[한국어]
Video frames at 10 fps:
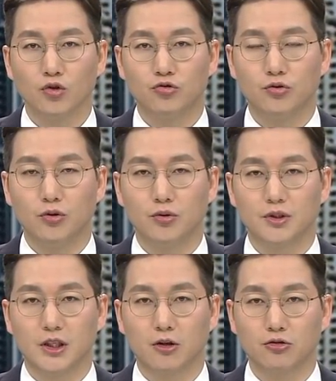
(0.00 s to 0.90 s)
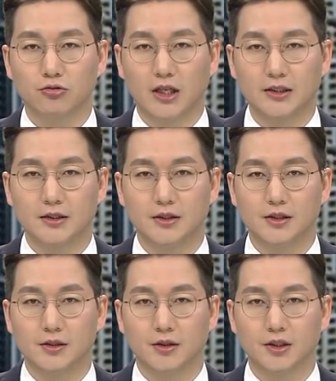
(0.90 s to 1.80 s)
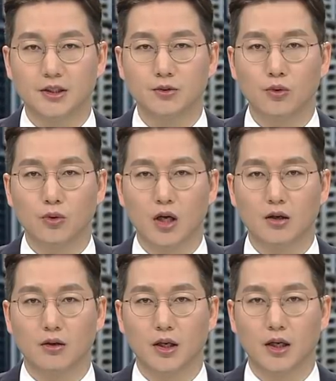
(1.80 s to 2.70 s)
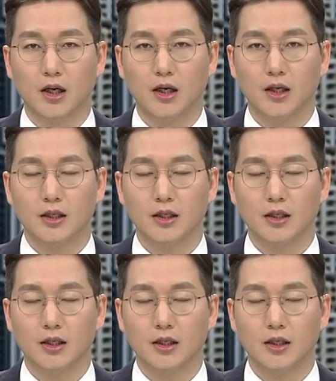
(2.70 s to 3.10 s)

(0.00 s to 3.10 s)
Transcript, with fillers: 주요 재건축 단지들에서 신고가 거래가